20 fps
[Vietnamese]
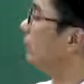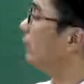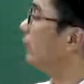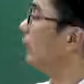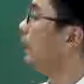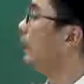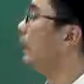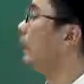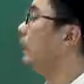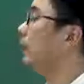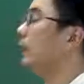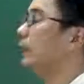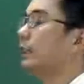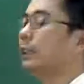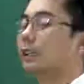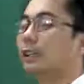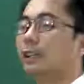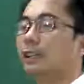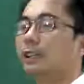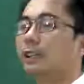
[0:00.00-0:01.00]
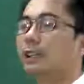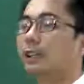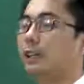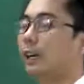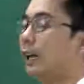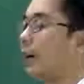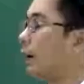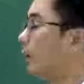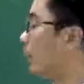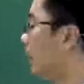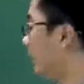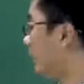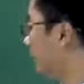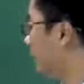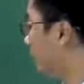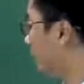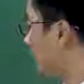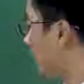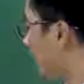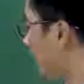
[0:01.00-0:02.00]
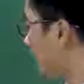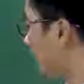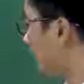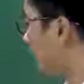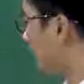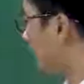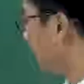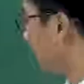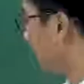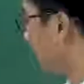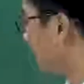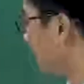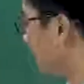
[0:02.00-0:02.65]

với là quãng đường mắc ở